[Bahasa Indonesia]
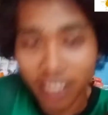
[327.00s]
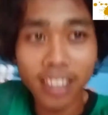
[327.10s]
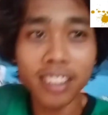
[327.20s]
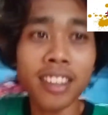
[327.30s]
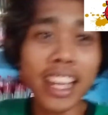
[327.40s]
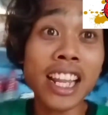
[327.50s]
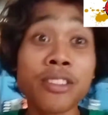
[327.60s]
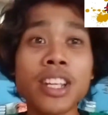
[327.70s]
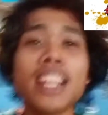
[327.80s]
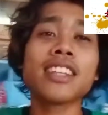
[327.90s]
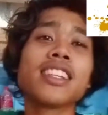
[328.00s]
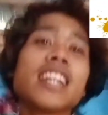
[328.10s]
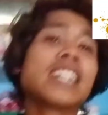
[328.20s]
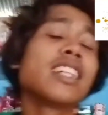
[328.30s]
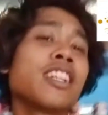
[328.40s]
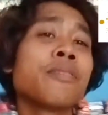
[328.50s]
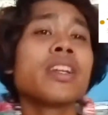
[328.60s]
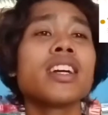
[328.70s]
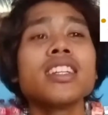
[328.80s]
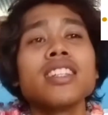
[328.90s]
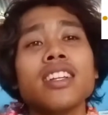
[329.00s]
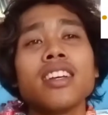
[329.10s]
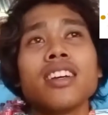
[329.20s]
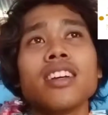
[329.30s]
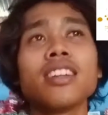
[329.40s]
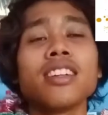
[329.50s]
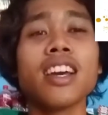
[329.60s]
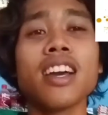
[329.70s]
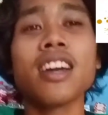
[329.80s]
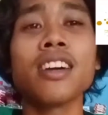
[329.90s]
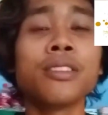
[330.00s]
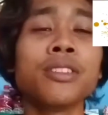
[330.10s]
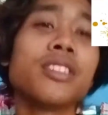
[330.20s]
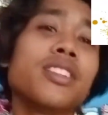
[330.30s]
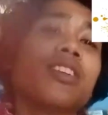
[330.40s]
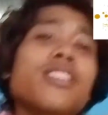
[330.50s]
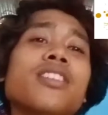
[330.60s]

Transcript: dan kalian sudah lihat sendiri hasilnya gimana kan nah untuk itu